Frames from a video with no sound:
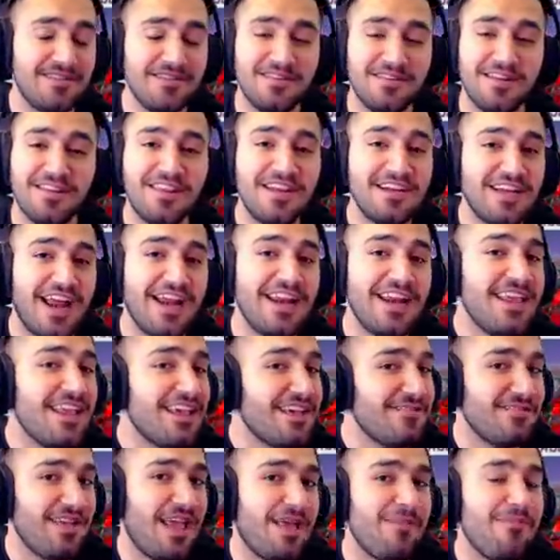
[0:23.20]
لدرجه يعني
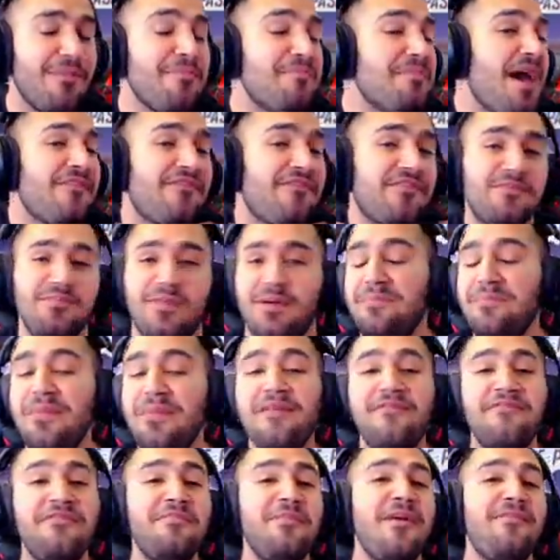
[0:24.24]
يعني ما في
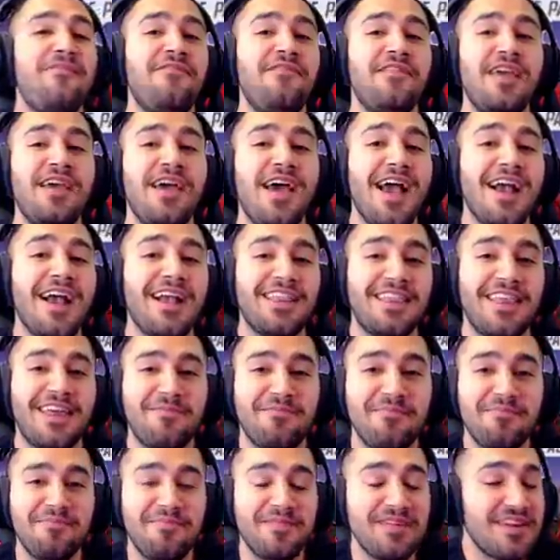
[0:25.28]
ما في ما في اكثر
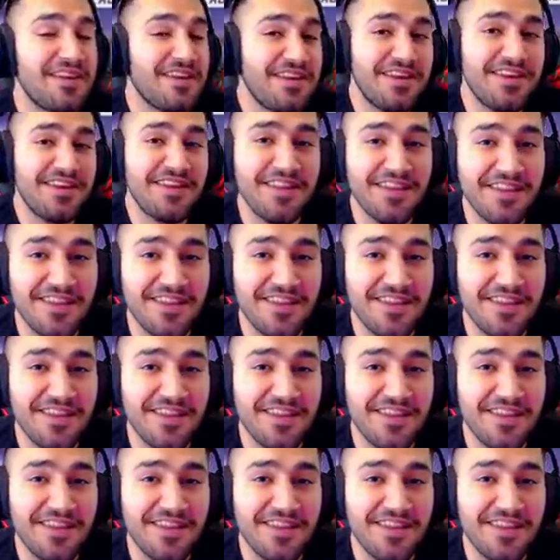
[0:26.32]
من